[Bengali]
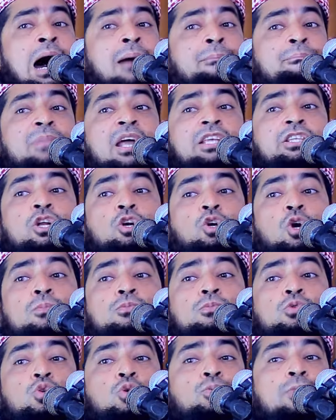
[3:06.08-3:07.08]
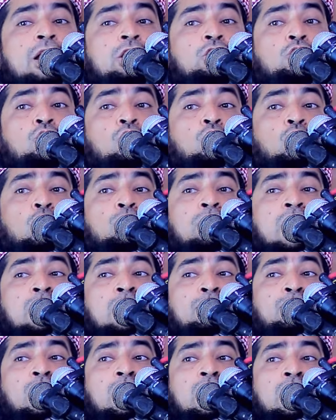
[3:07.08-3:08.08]
আমরা যেরকম জুমায় শুক্রবার
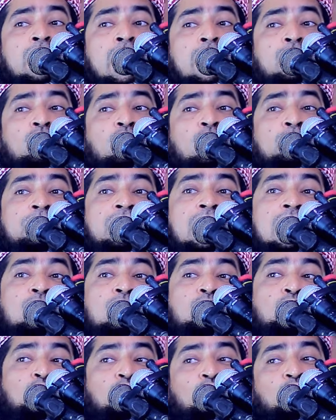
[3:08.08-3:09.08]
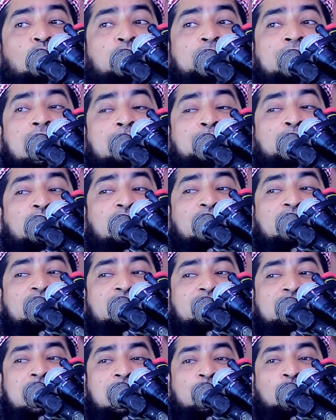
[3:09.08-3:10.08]
বলি আর নবীরা নবীরা বনে
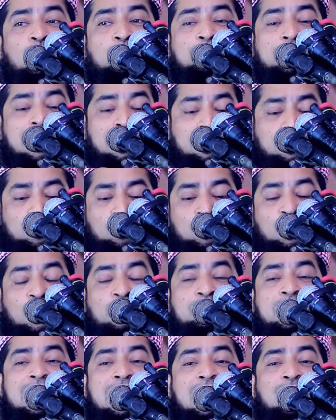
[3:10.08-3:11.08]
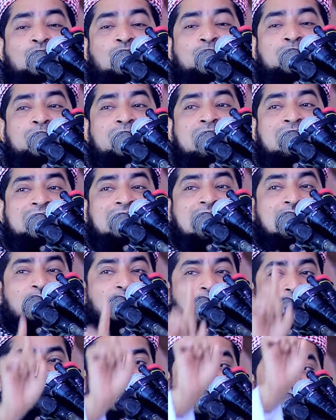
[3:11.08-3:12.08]
ইসরায়েল নবীরা শনিবার আর রবিবার তারা ওয়াজ